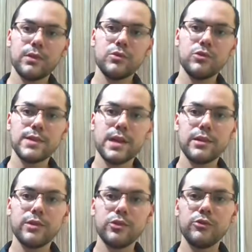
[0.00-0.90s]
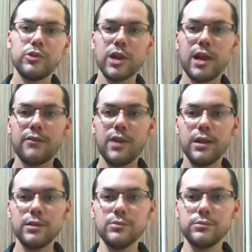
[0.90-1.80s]
do José Cândido de
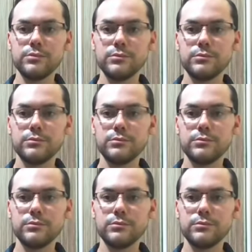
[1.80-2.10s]
Carvalho.